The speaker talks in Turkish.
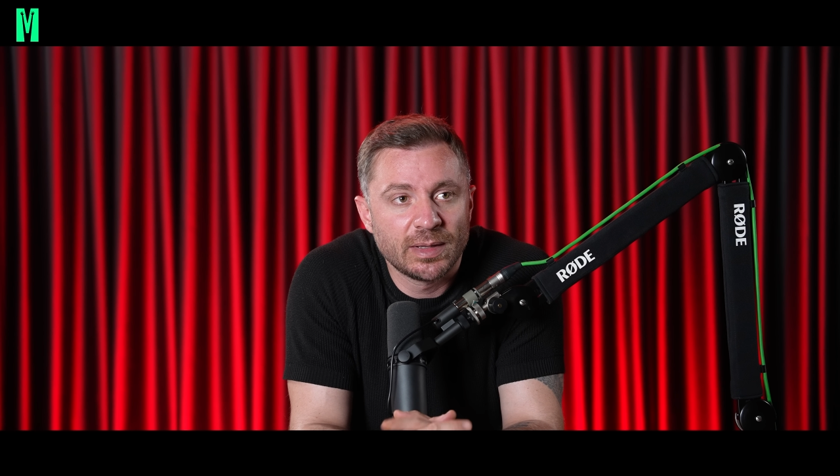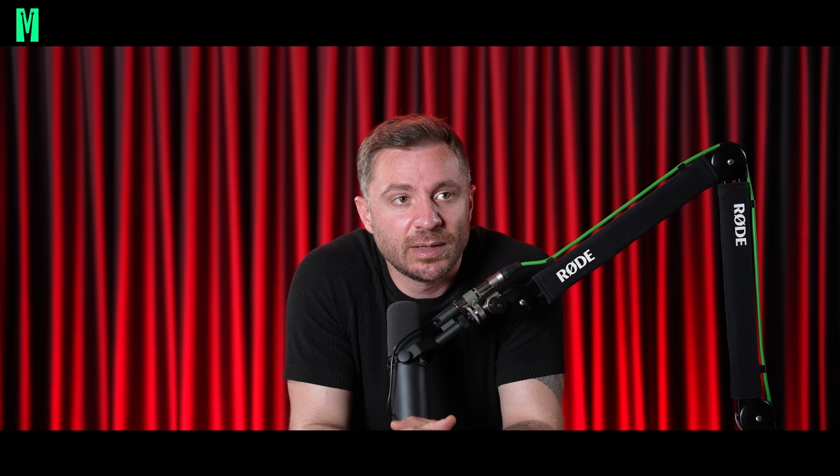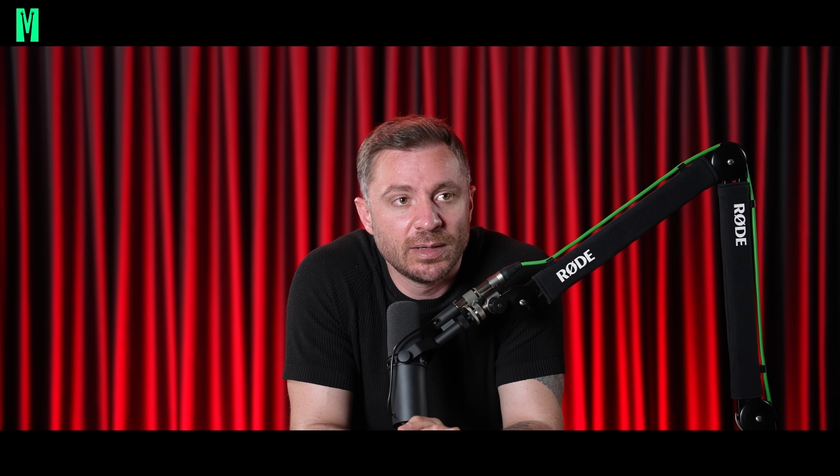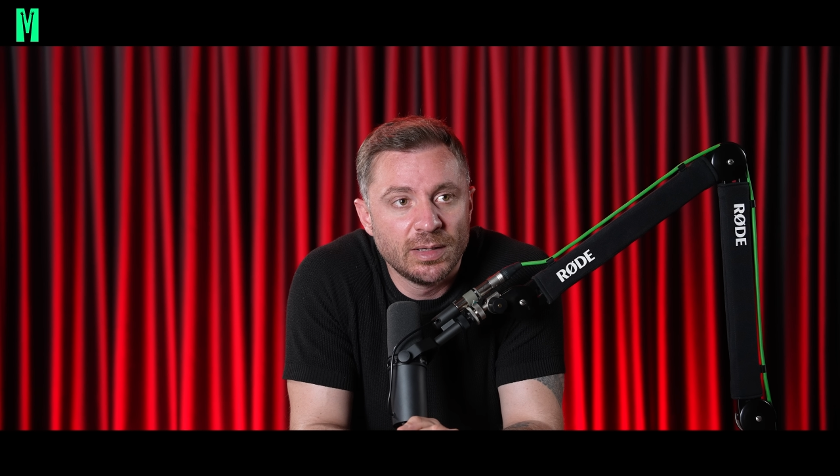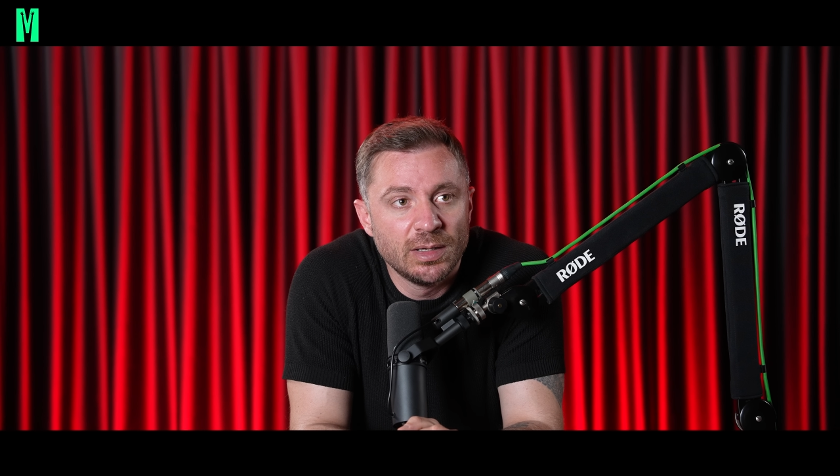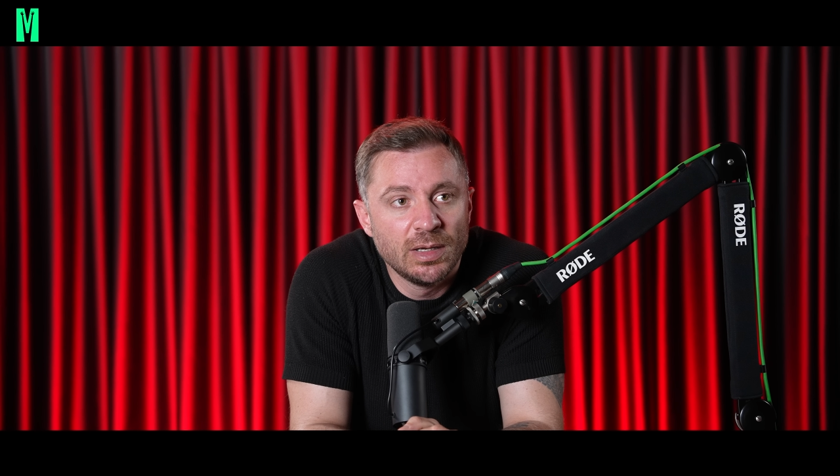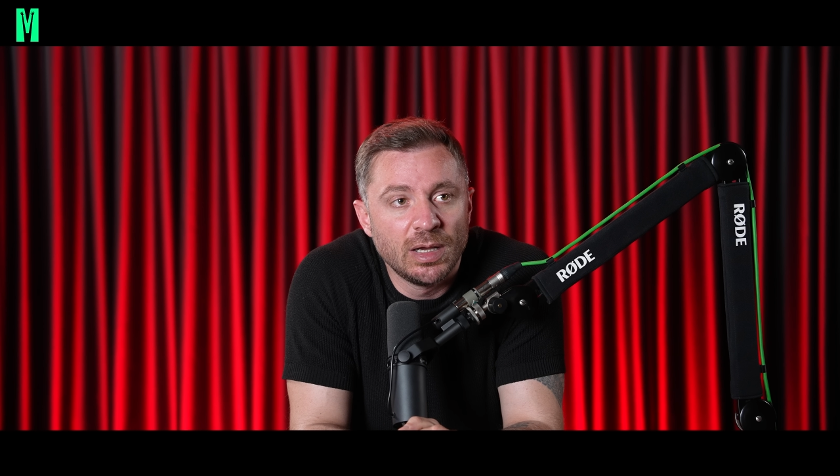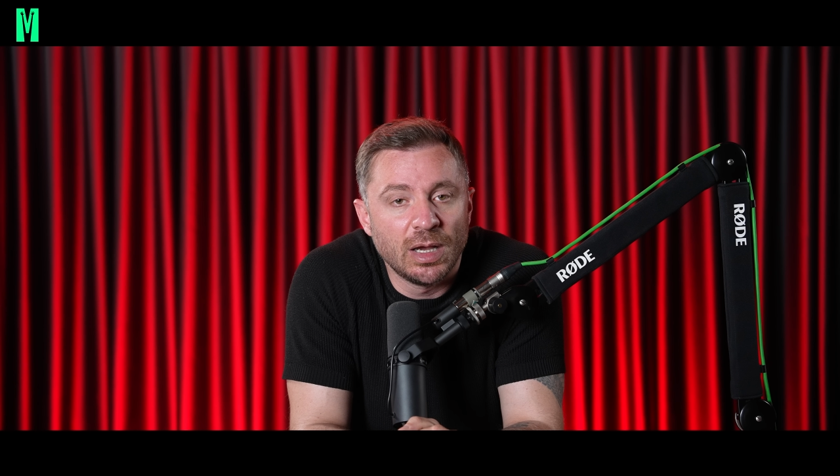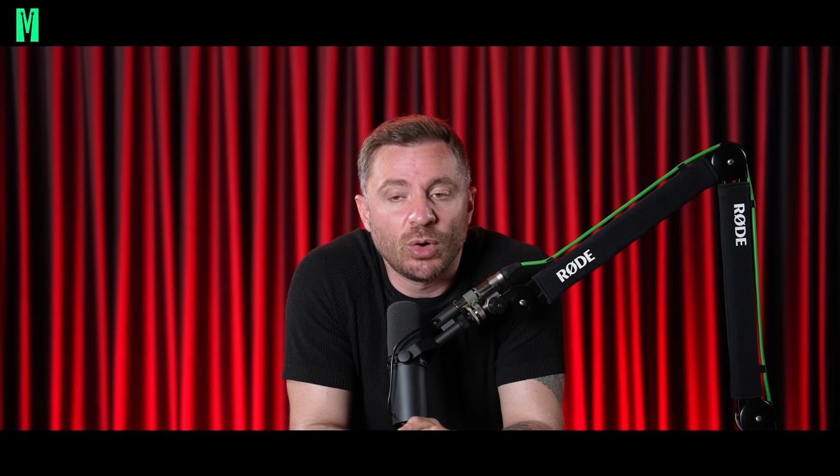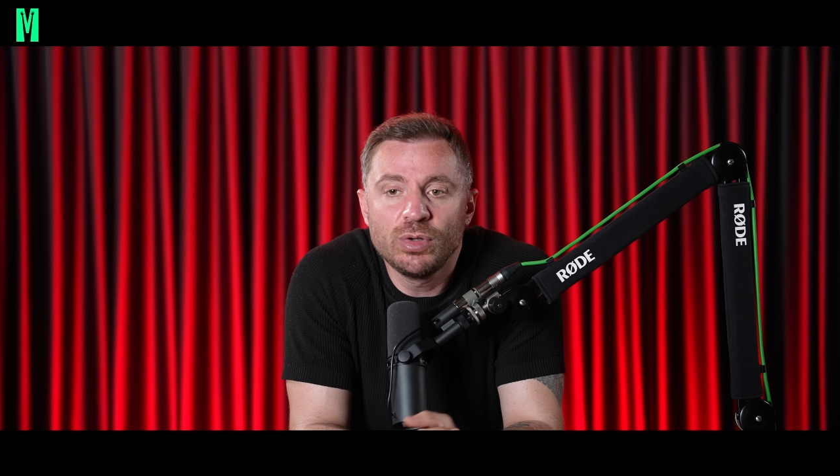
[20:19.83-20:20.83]
skandal
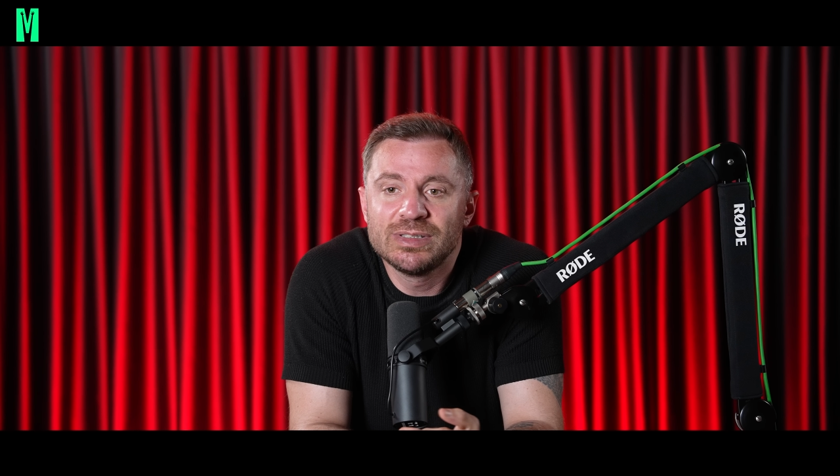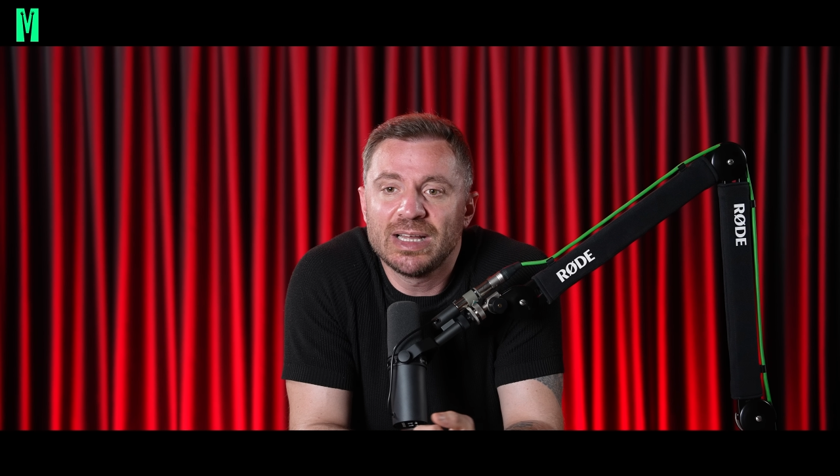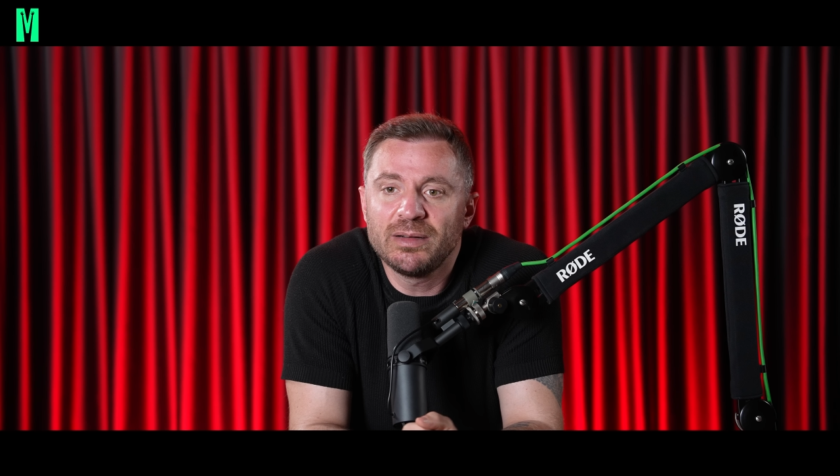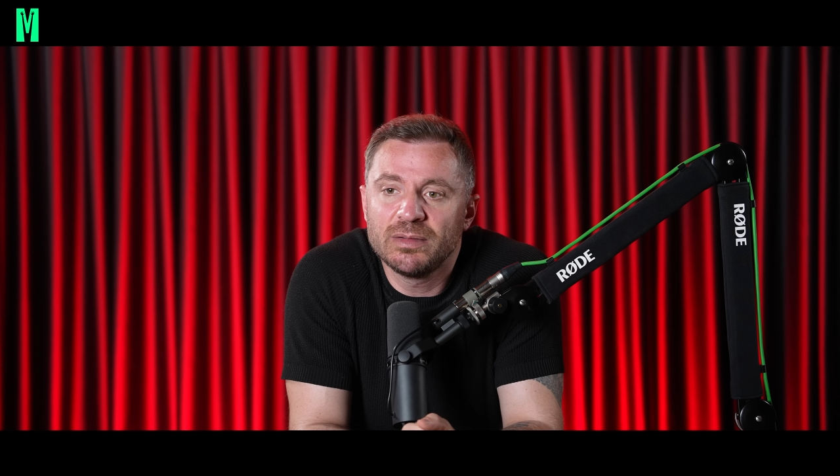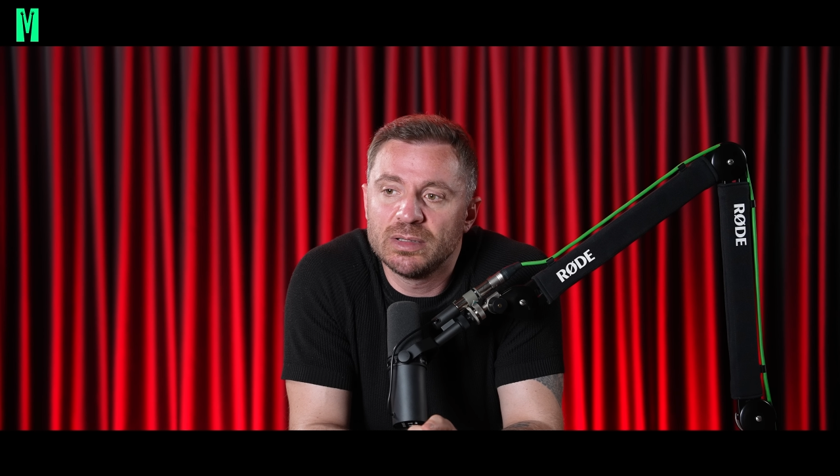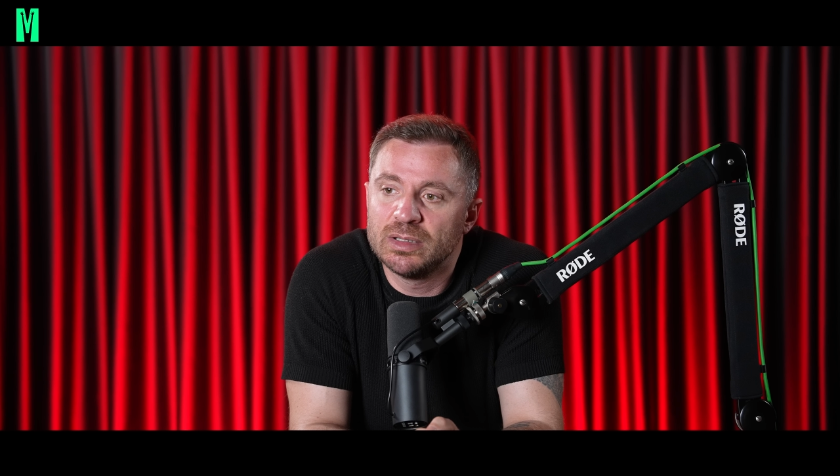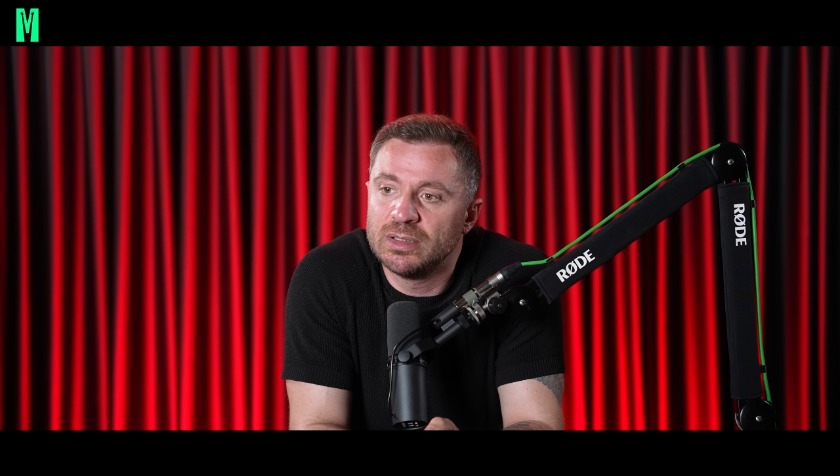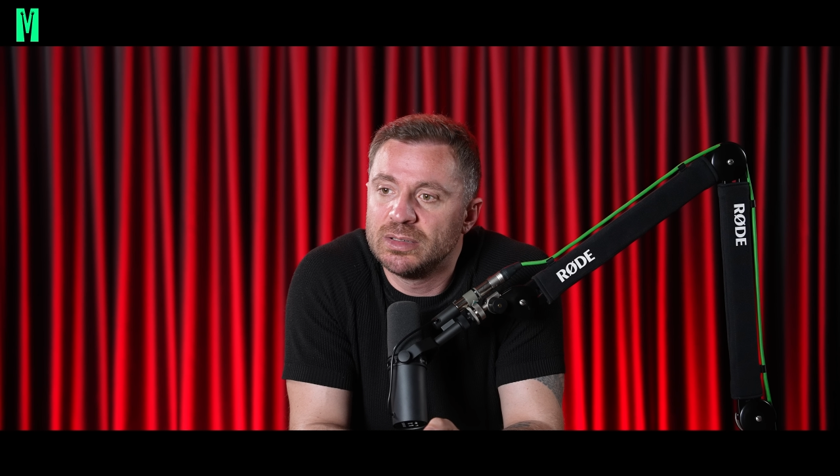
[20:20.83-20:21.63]
bir o hafta yüzden, gerçekten.